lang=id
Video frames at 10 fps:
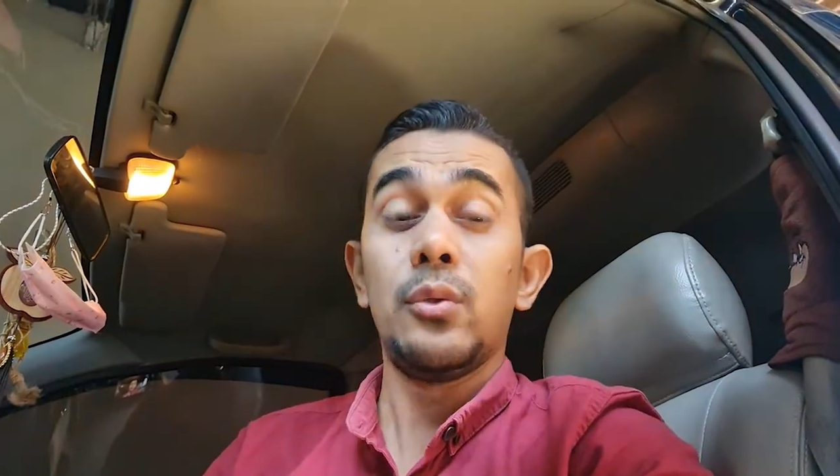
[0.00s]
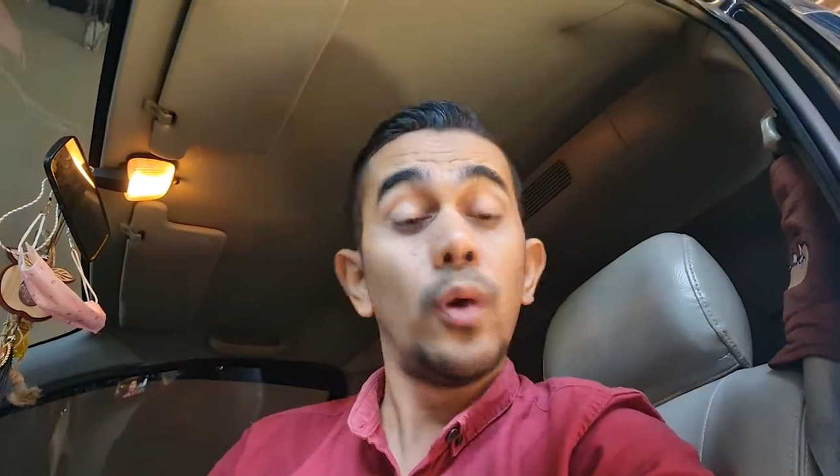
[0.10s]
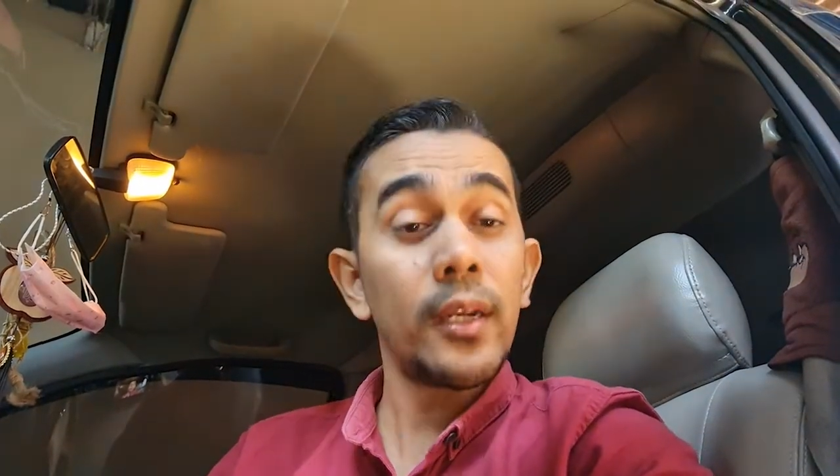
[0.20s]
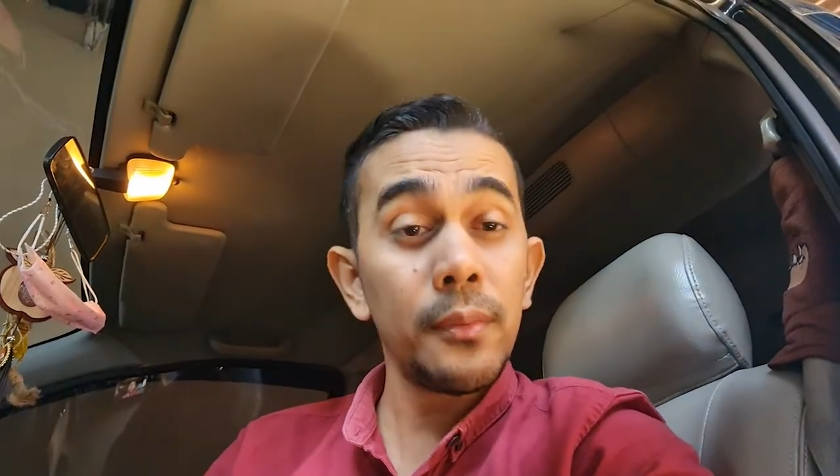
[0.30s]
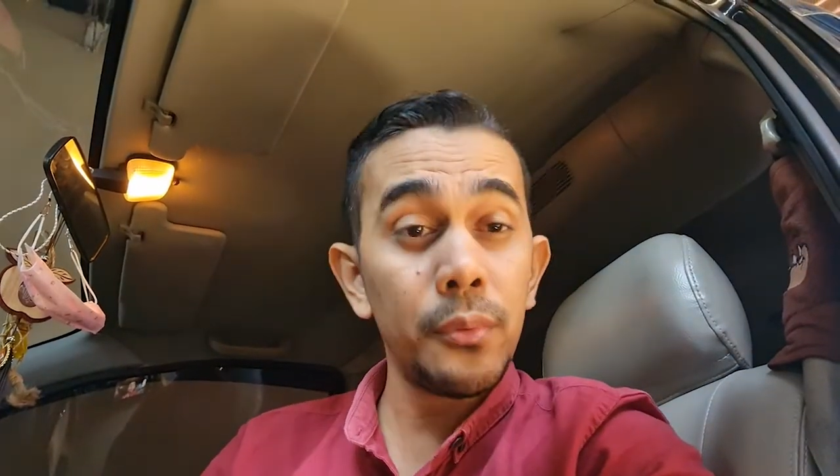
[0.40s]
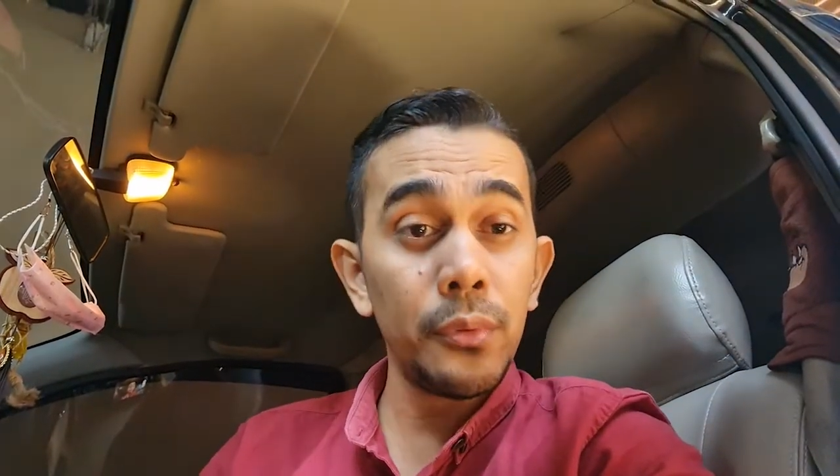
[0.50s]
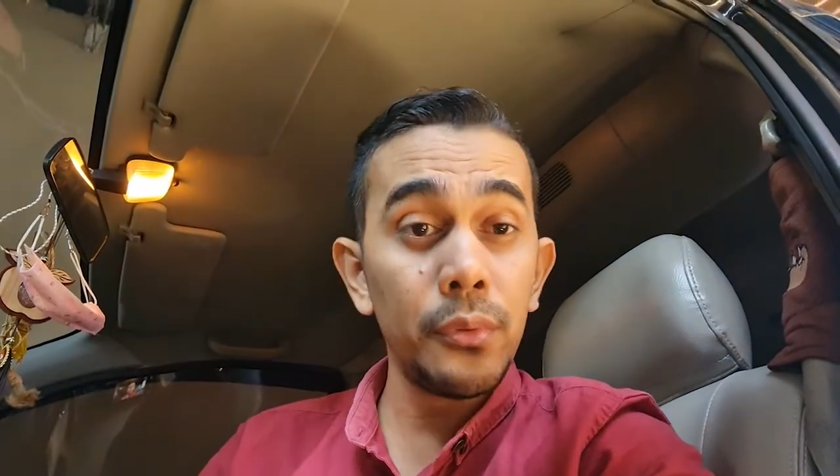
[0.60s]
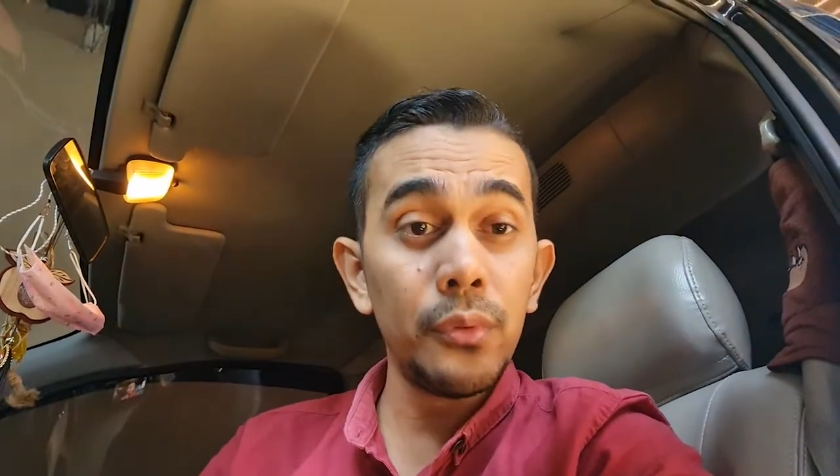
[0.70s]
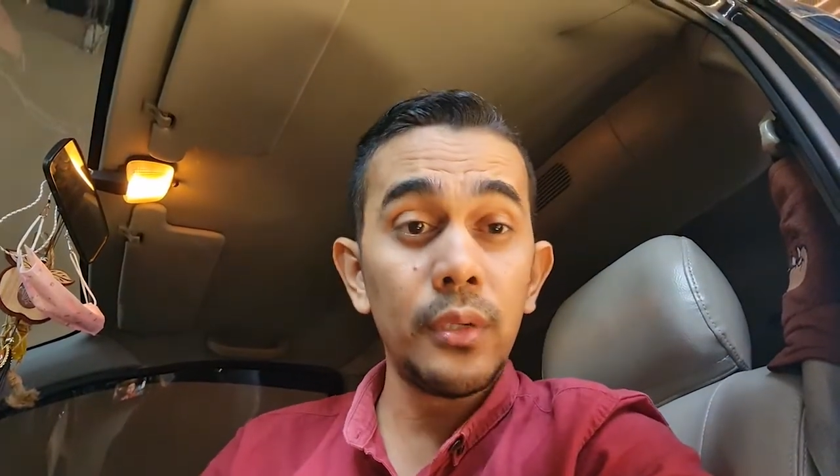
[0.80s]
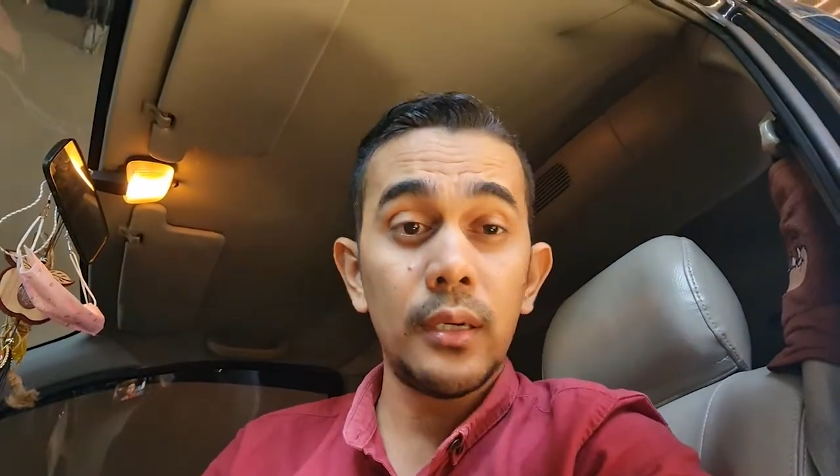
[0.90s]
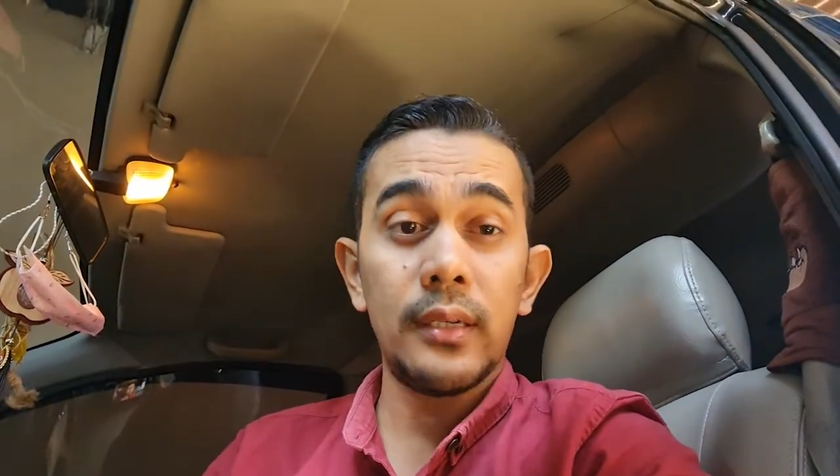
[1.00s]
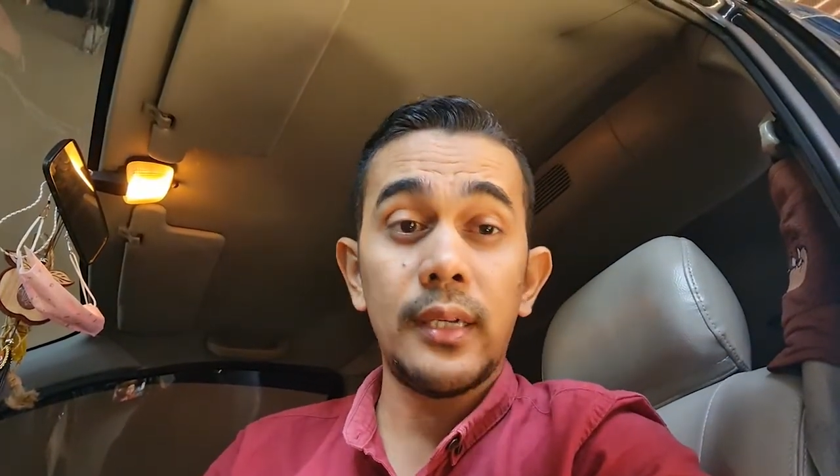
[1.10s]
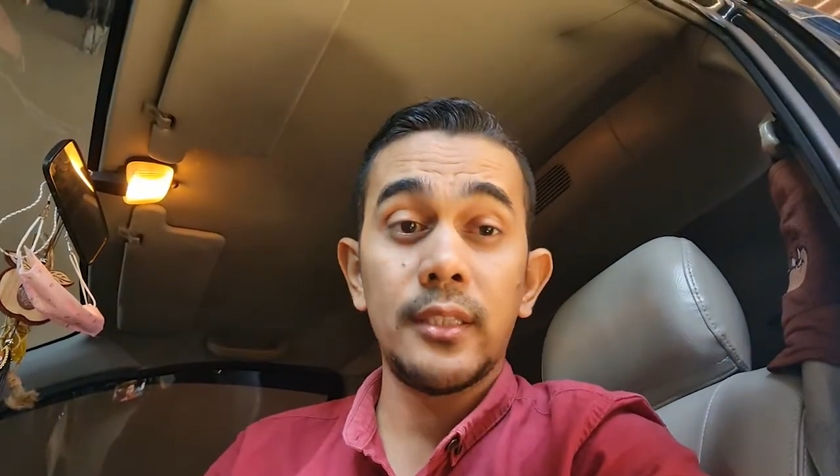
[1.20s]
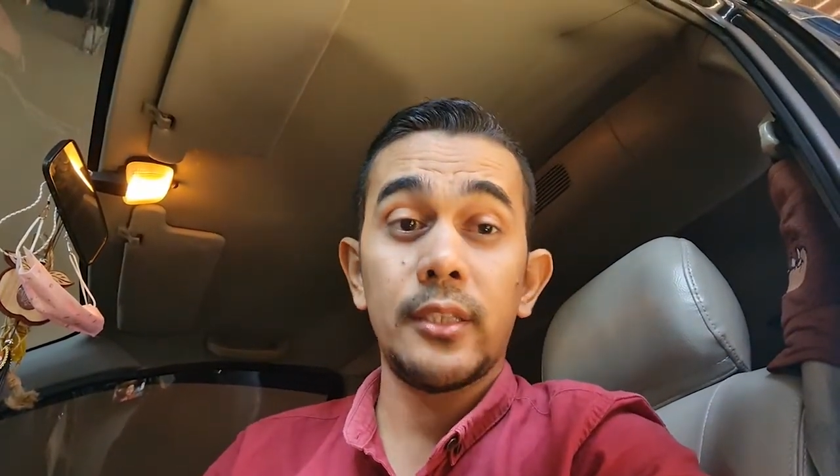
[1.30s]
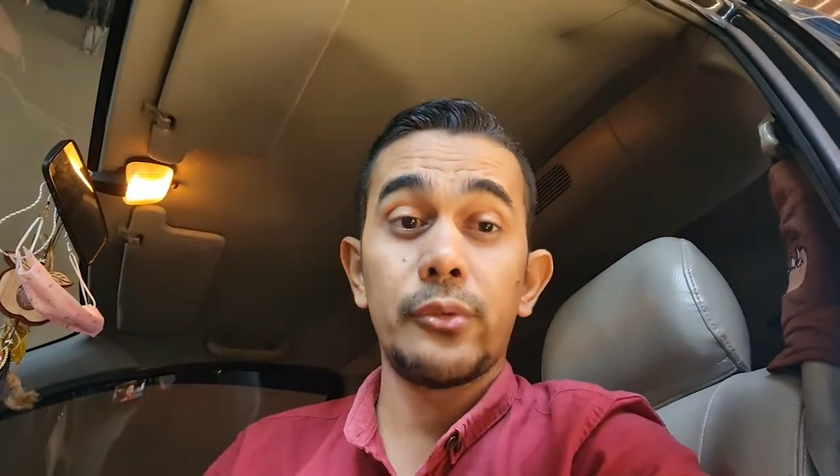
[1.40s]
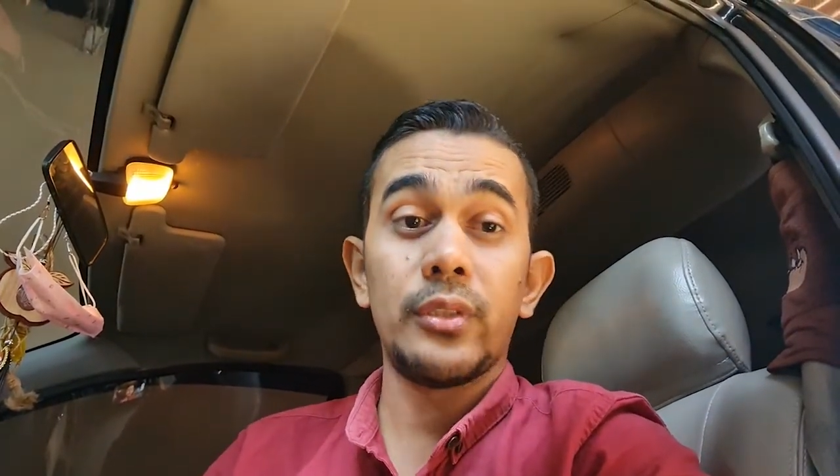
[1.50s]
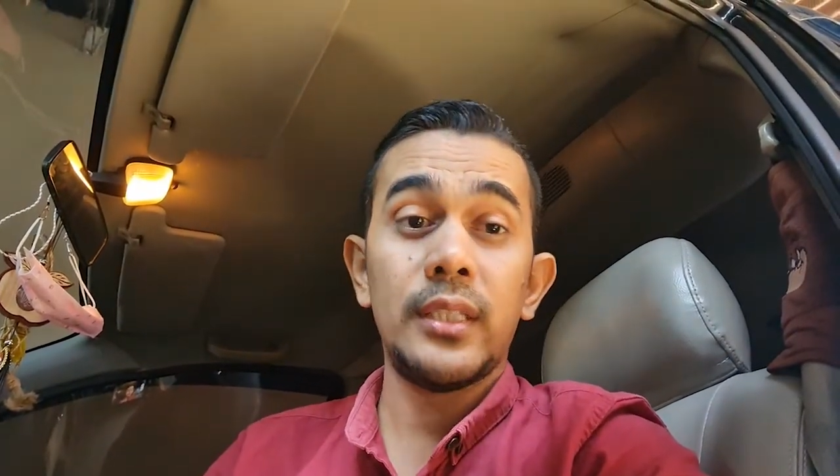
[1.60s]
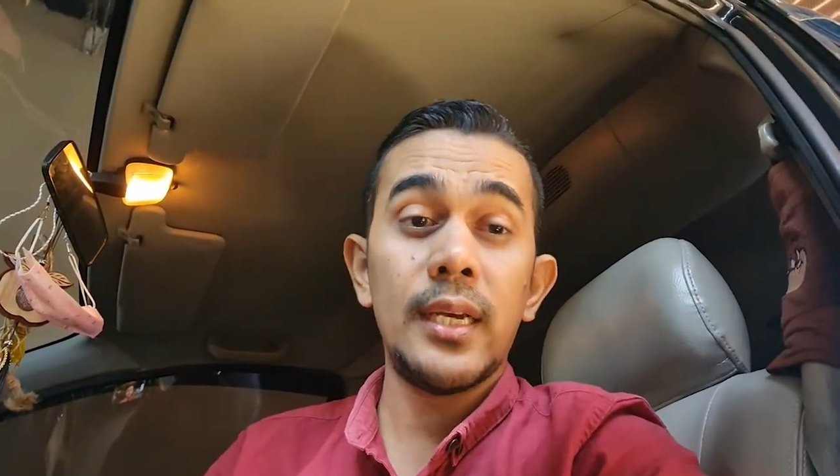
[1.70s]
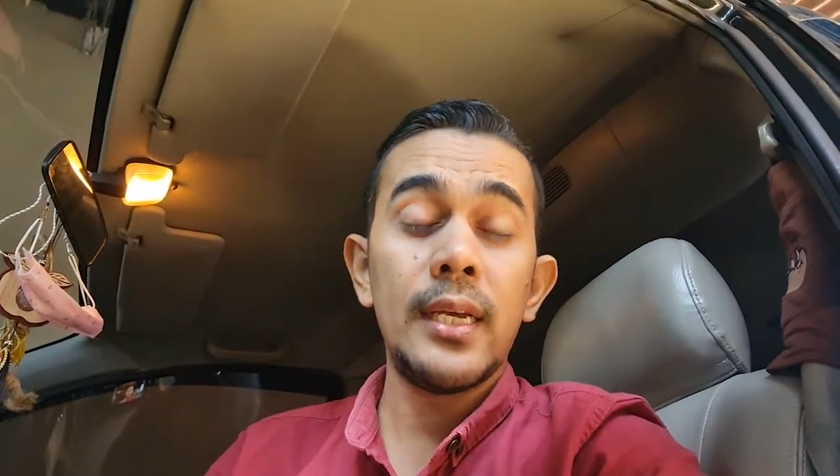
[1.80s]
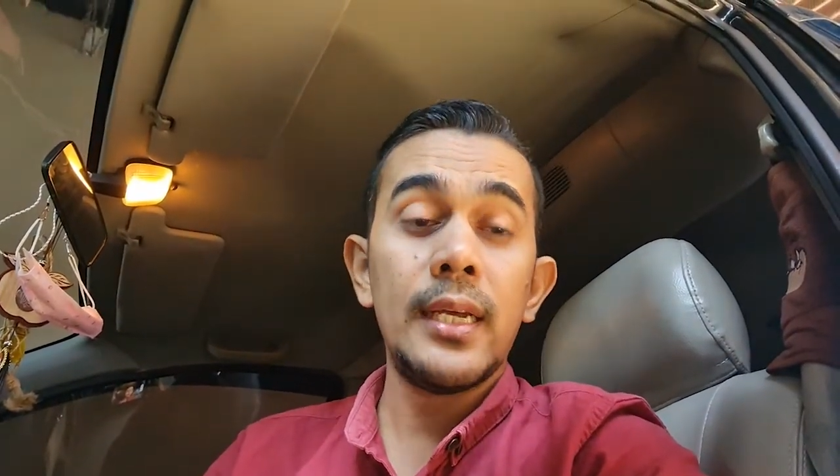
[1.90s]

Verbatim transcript: eh, dan seterusnya